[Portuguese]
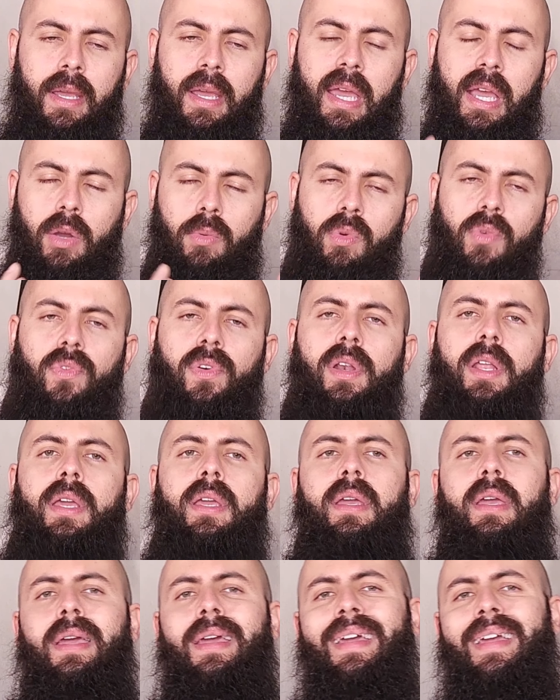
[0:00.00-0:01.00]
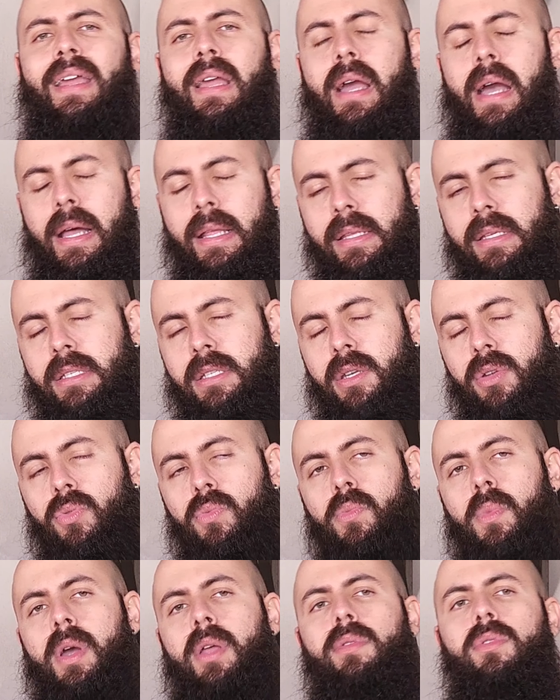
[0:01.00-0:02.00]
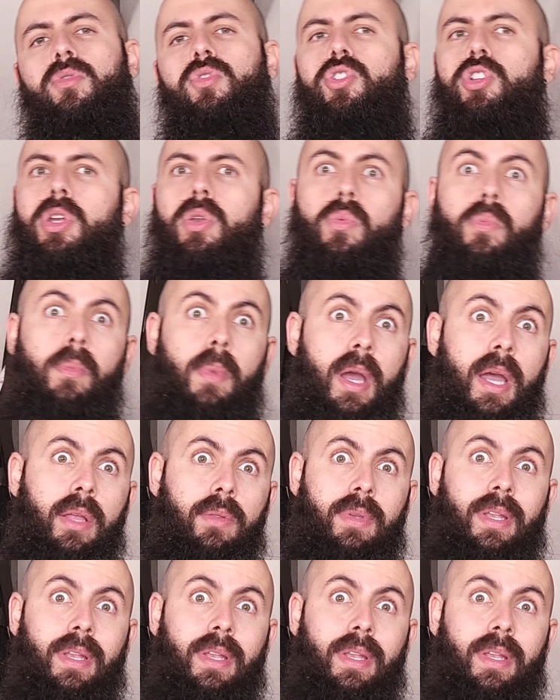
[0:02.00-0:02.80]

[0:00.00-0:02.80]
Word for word: É como eu falei, Cada ser humano é um ser humano,